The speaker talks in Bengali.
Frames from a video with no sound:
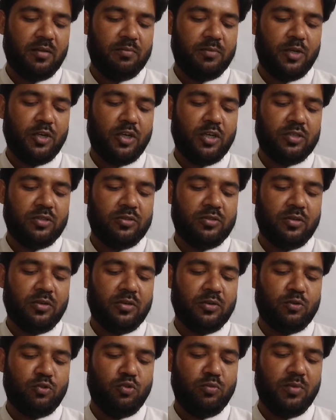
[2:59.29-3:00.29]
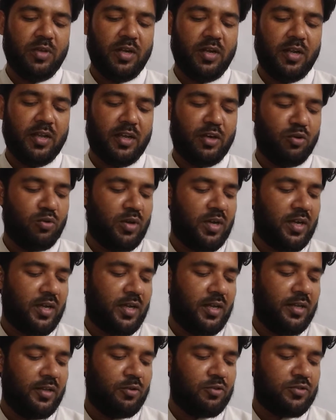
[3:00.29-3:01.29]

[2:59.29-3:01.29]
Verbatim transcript: বৃহত্তর কুমিল্লা নোয়াখালী ও